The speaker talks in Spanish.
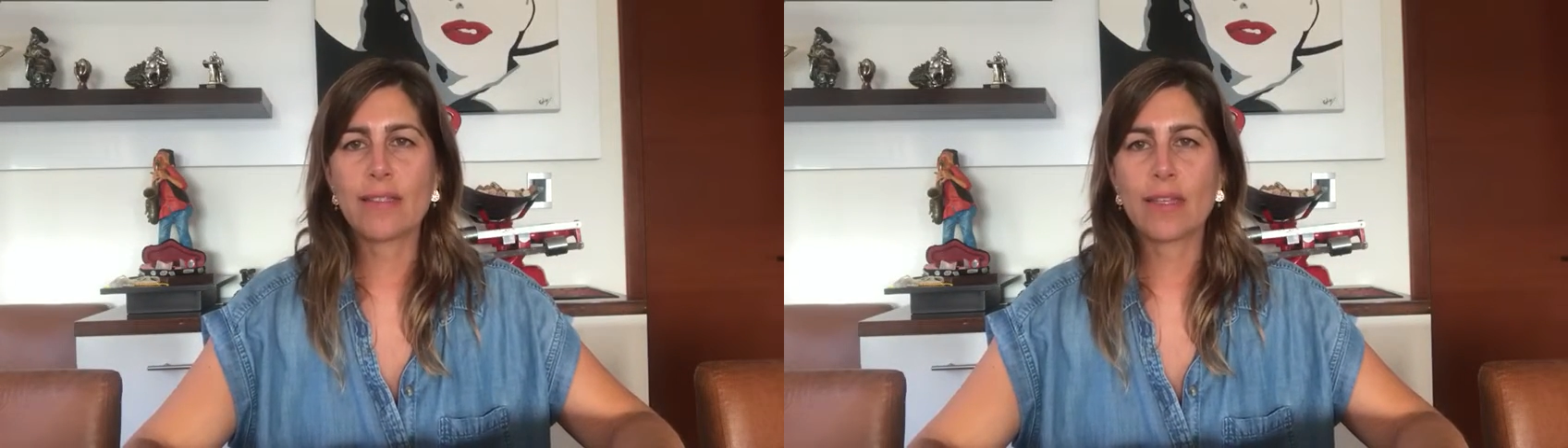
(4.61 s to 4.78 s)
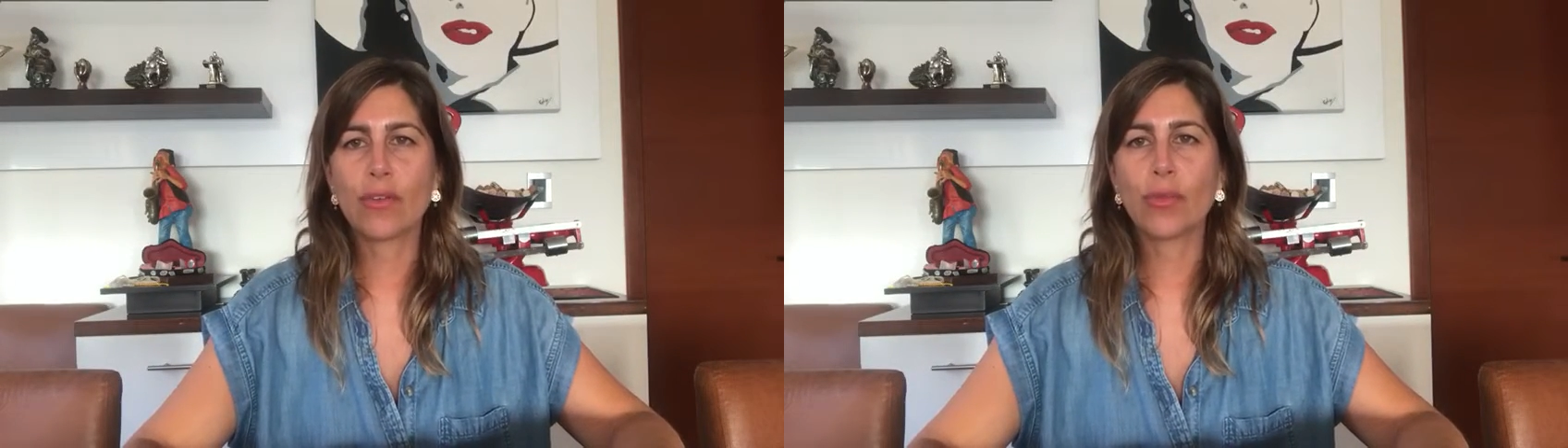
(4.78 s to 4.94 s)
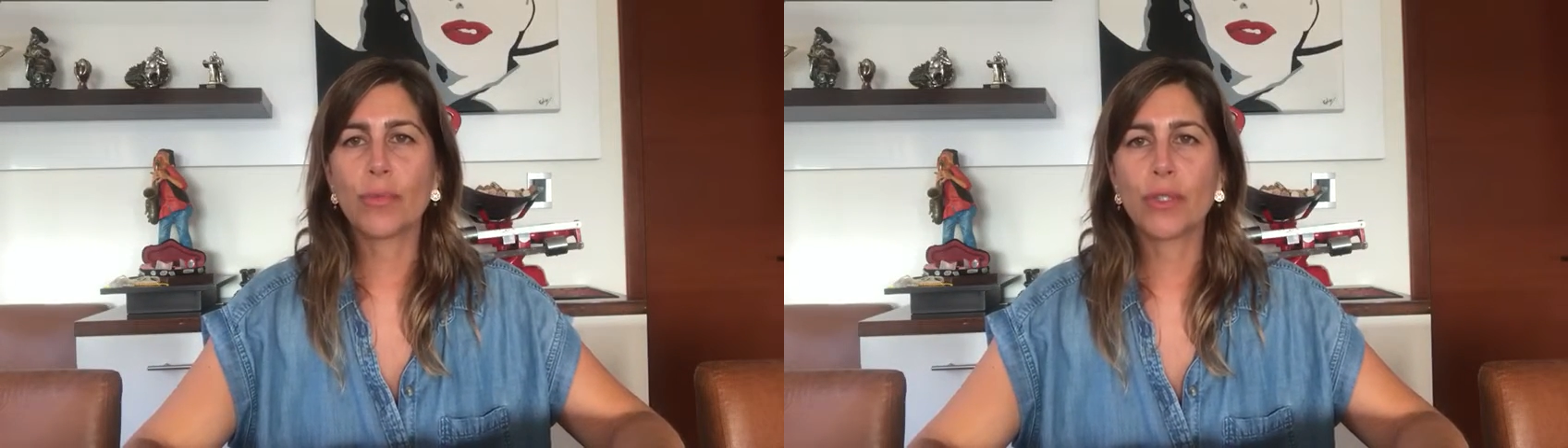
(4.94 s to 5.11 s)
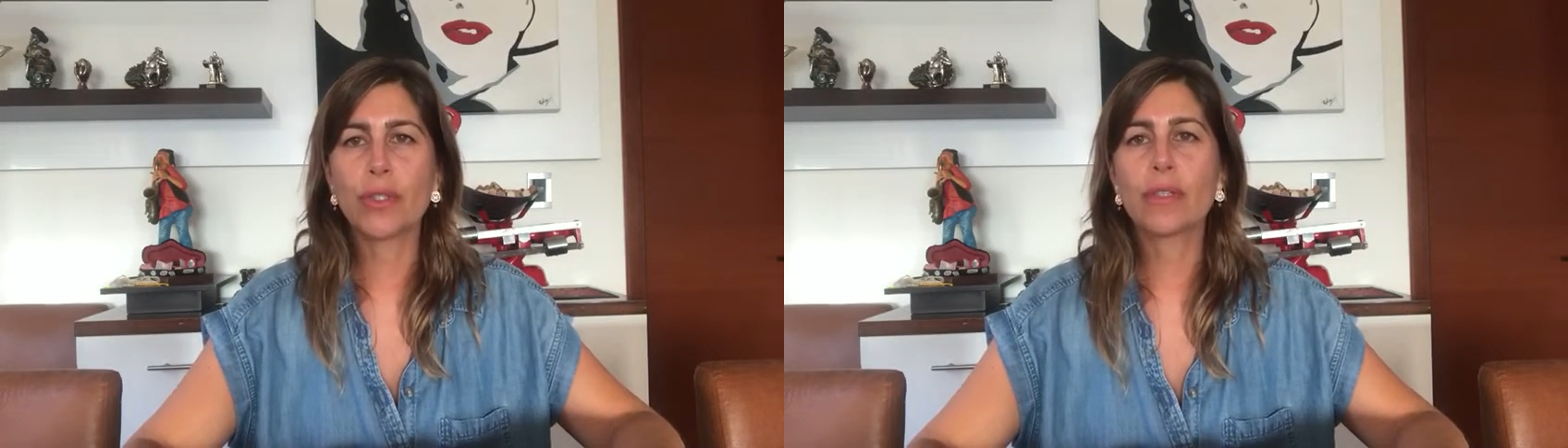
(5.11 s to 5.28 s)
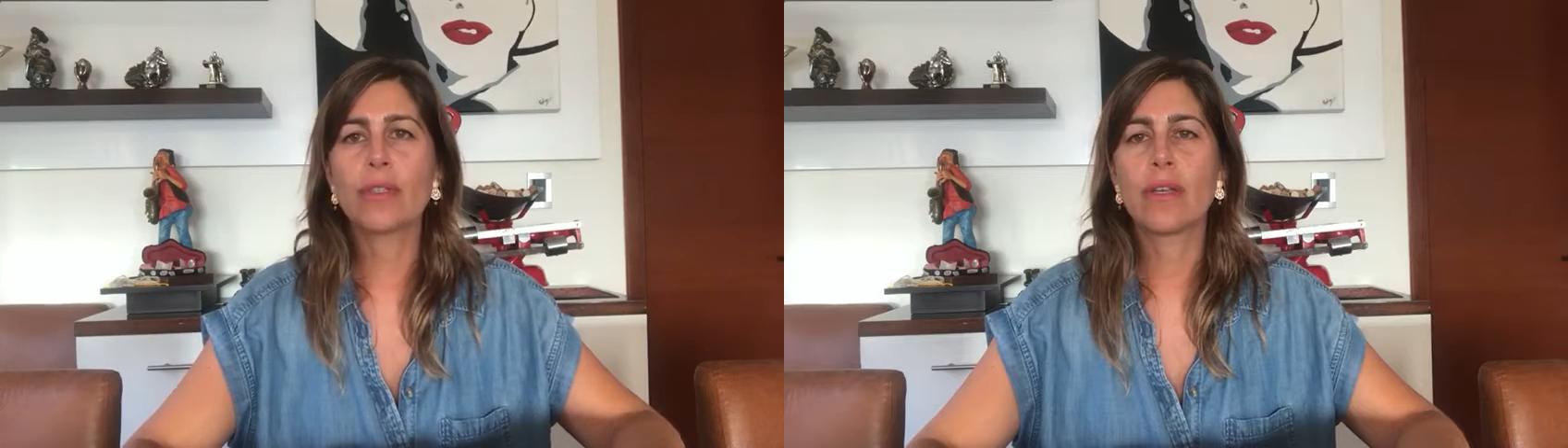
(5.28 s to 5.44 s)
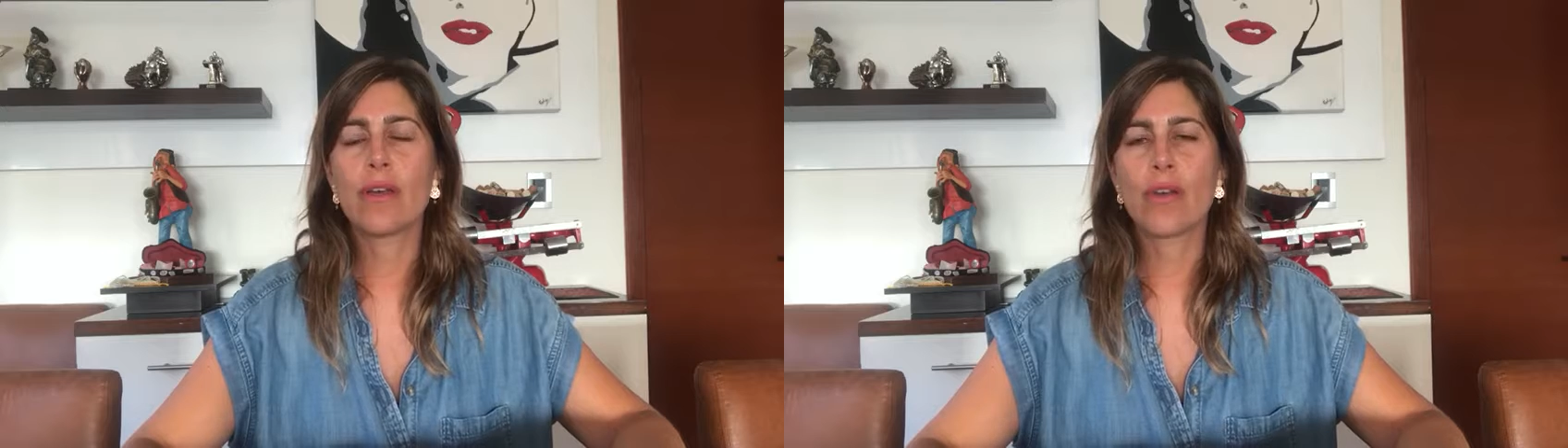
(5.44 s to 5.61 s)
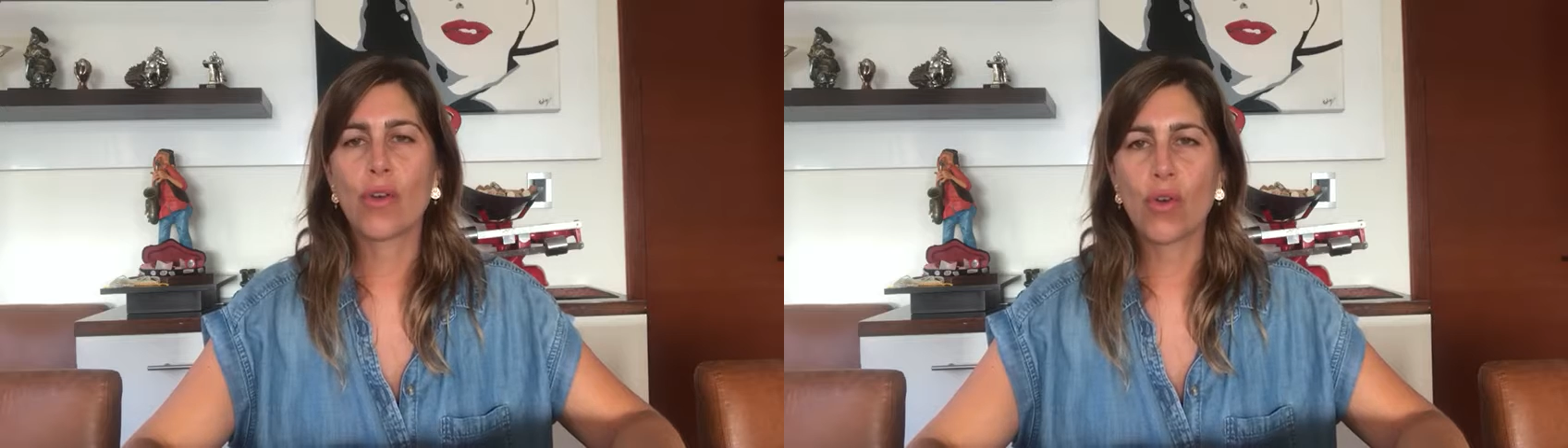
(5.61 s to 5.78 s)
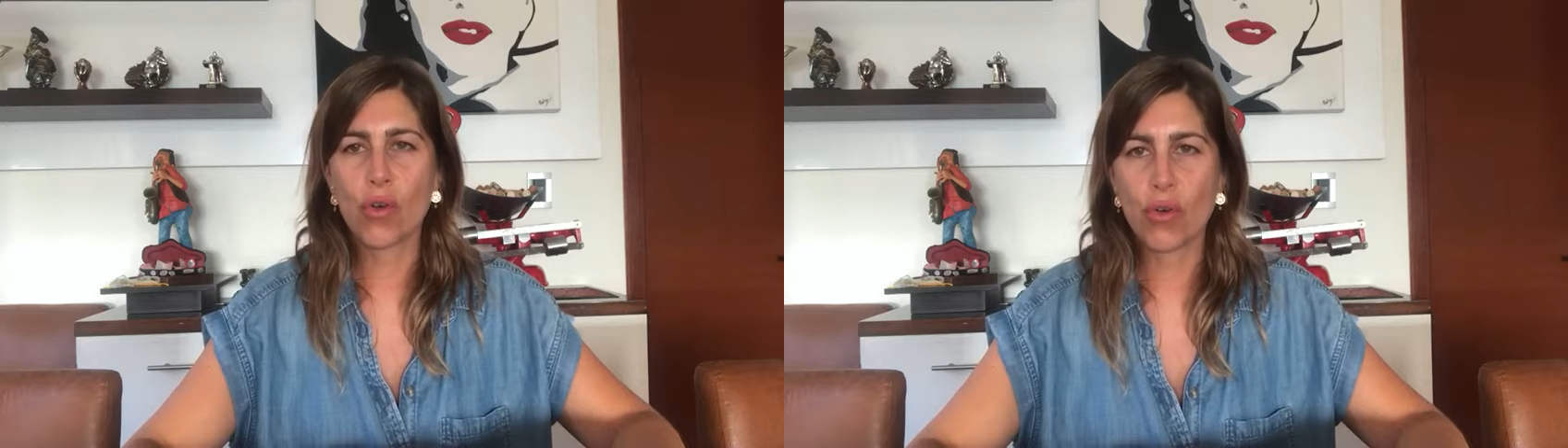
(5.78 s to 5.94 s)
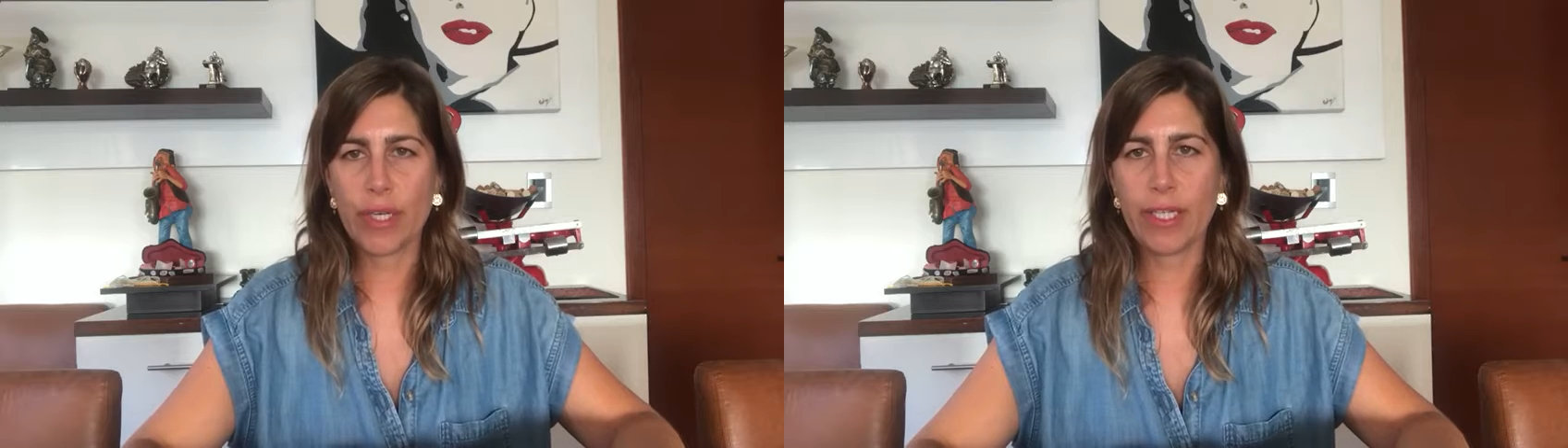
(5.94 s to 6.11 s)
Salomón
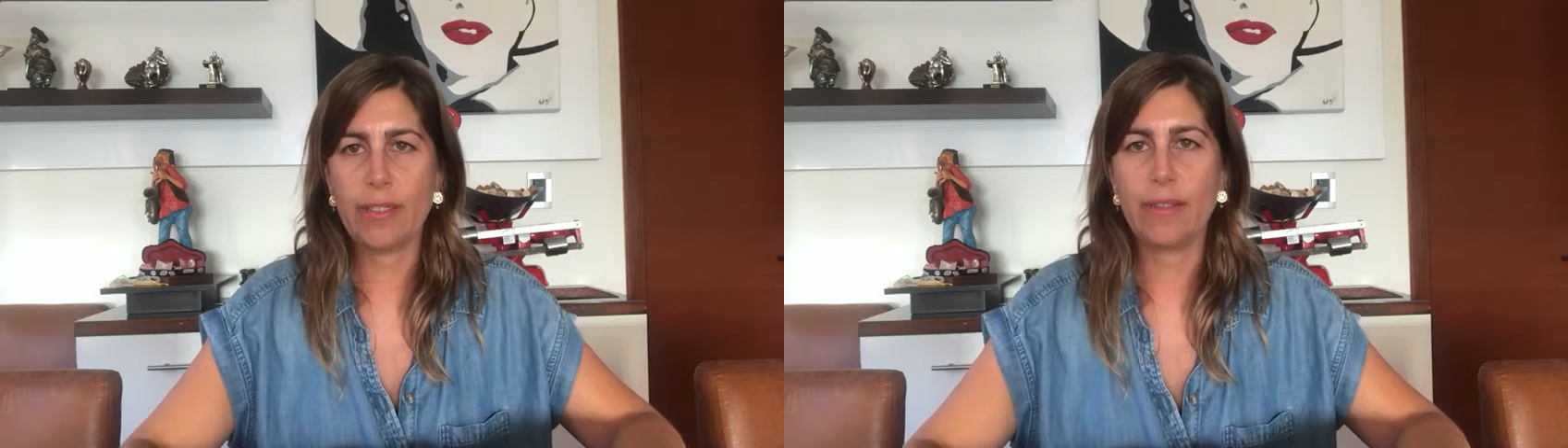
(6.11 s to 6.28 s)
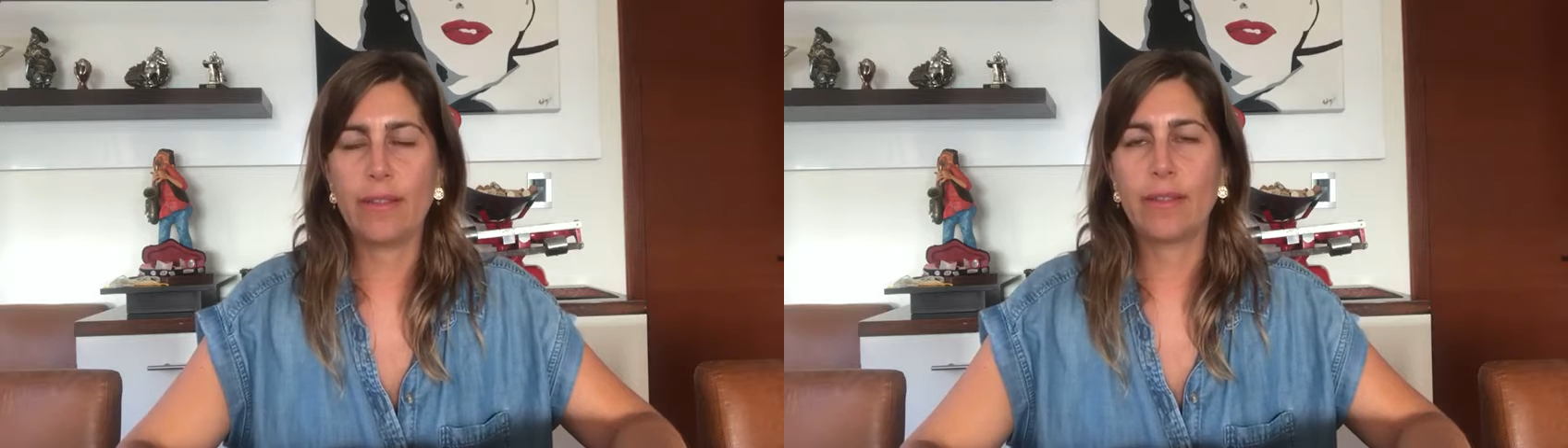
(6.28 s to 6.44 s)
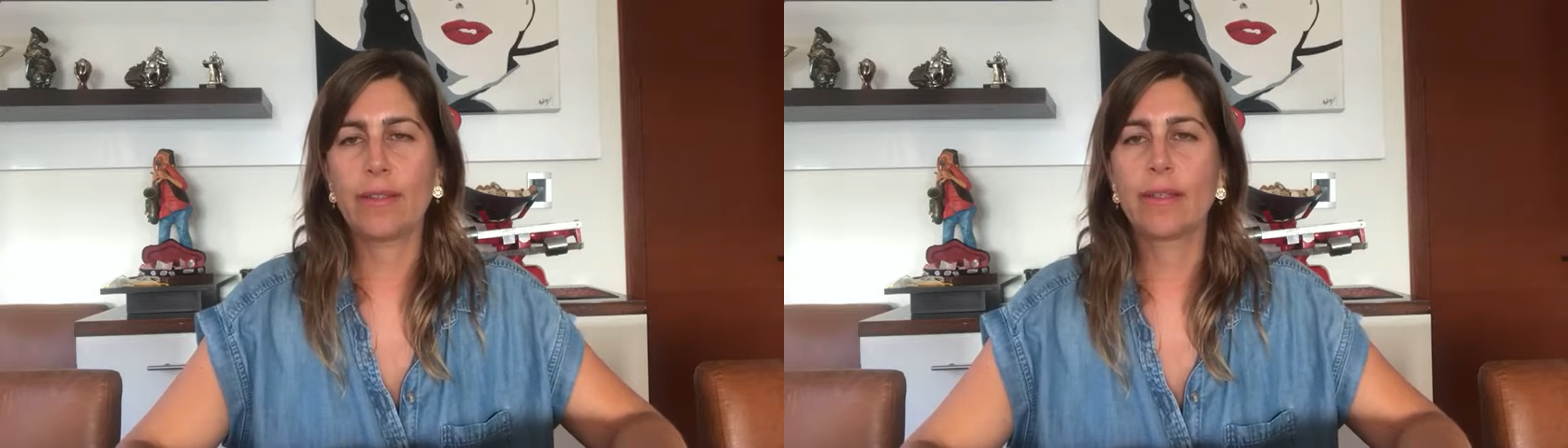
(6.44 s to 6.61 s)
Cohen.